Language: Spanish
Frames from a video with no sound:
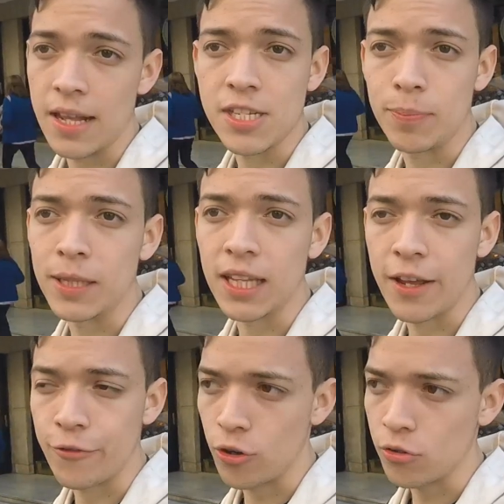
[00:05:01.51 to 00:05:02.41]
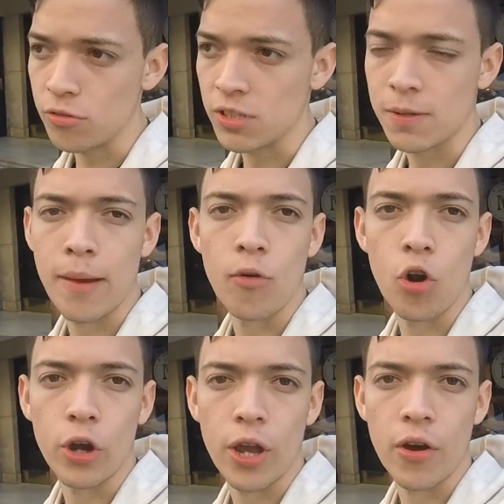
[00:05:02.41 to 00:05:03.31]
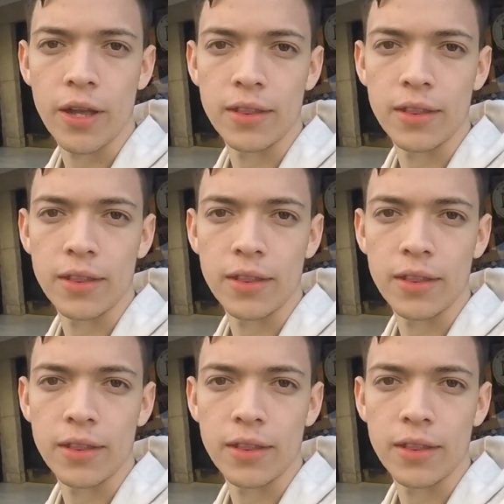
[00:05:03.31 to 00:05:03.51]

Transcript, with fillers: el chip del teléfono se me bloqueó,